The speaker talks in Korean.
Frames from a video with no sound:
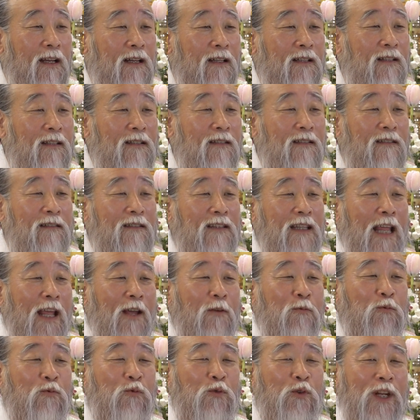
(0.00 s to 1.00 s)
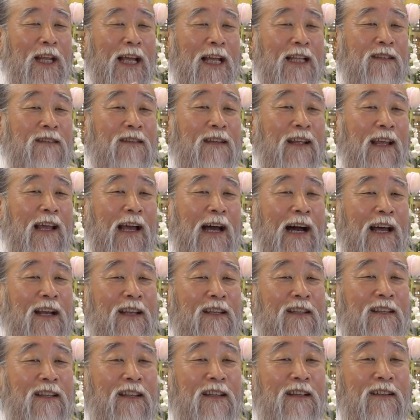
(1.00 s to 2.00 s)
그럴 때 우리한테
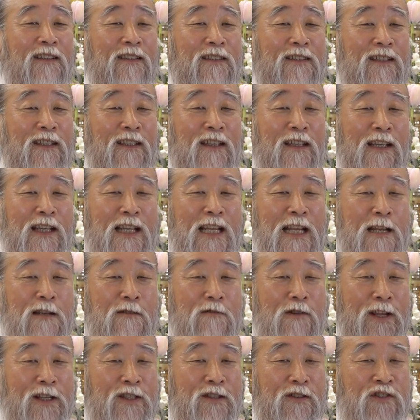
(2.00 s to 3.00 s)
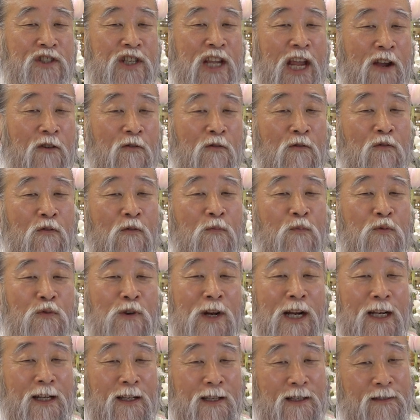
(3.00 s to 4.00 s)
아르킨 것이 인류에서 최고
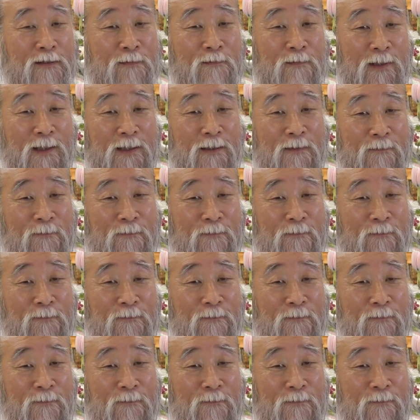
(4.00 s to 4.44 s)
공부를 아르켰습니다.